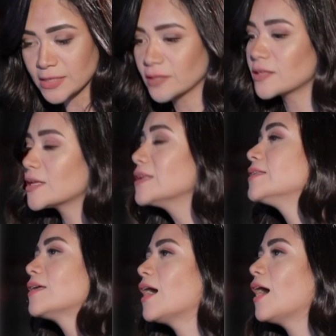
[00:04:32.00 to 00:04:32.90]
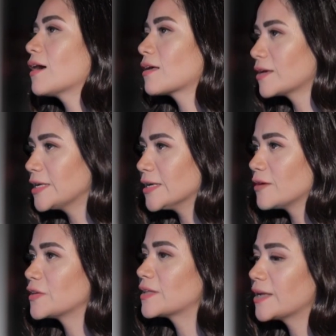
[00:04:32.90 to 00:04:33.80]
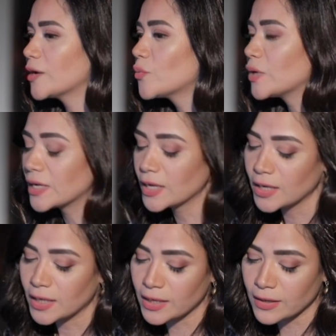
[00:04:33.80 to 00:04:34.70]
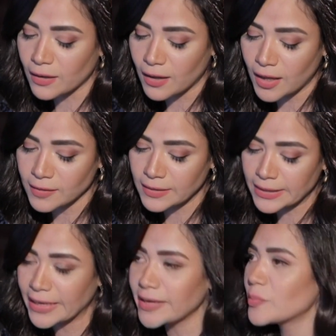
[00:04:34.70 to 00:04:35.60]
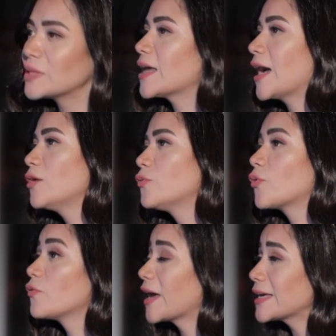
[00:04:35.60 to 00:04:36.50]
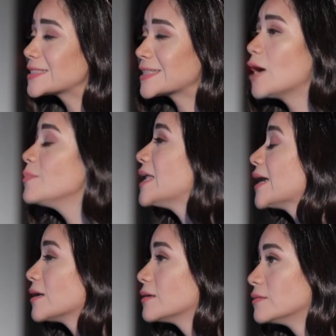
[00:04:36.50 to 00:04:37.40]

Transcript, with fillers: ستظل لنا الأحقية في تناول اللقاحات الجاية من تحالف كوفاكس أم لا؟